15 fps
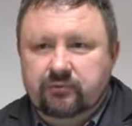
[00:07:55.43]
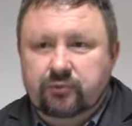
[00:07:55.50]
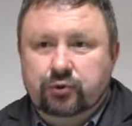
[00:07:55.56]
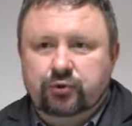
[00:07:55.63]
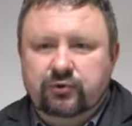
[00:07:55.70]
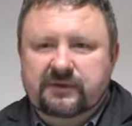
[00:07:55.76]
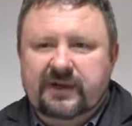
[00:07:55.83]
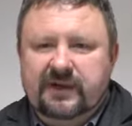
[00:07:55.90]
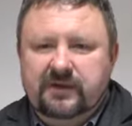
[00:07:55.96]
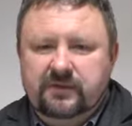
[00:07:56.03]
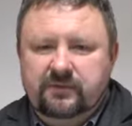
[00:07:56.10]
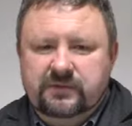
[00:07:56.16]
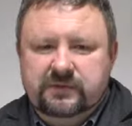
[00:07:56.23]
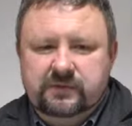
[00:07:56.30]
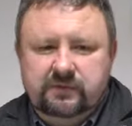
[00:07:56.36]

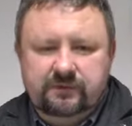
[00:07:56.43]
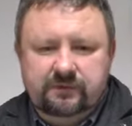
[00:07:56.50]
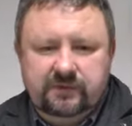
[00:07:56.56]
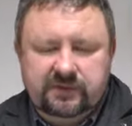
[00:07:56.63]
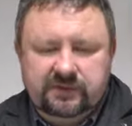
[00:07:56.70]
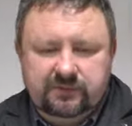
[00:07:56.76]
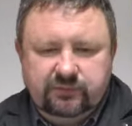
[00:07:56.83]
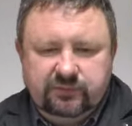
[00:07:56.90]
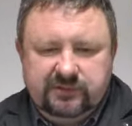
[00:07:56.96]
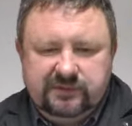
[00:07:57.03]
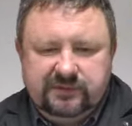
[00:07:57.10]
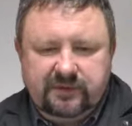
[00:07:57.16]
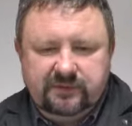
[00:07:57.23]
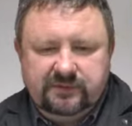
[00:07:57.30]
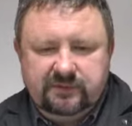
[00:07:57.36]
porzucanie psów jest
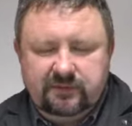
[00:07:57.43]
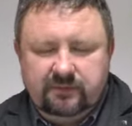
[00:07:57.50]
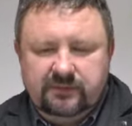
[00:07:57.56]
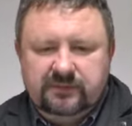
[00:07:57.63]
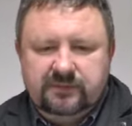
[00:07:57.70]
przestępstwem.